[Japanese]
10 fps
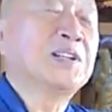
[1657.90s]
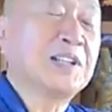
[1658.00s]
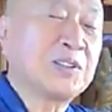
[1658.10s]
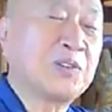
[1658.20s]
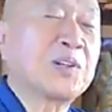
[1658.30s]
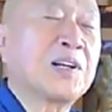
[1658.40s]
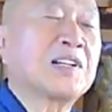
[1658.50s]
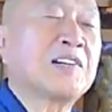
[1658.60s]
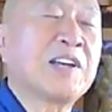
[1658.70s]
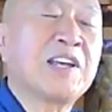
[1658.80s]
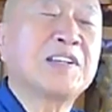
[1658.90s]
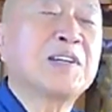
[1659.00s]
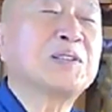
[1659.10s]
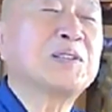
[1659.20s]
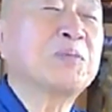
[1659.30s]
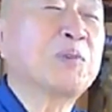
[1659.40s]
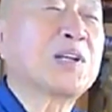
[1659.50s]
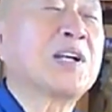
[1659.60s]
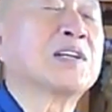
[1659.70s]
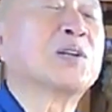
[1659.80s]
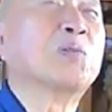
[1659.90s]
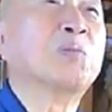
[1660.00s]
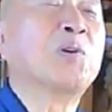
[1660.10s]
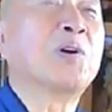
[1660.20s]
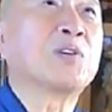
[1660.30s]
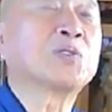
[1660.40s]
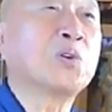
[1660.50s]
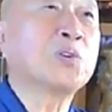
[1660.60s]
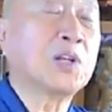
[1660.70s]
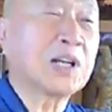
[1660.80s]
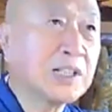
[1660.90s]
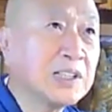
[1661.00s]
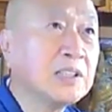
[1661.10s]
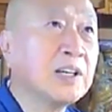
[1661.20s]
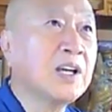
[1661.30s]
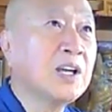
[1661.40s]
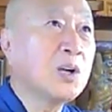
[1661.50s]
ね、この体は永遠に持たないけども、その中に